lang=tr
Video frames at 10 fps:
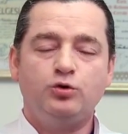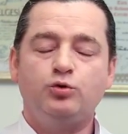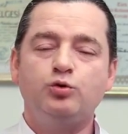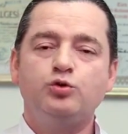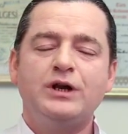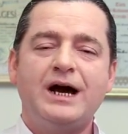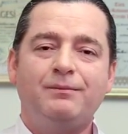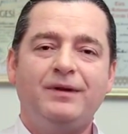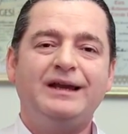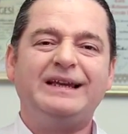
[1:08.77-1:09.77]
Yüz
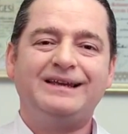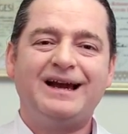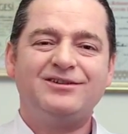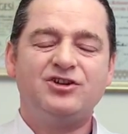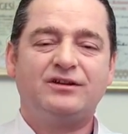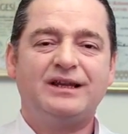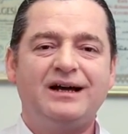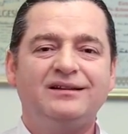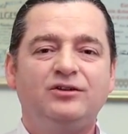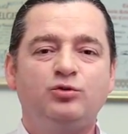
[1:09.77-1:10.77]
germe gerçekten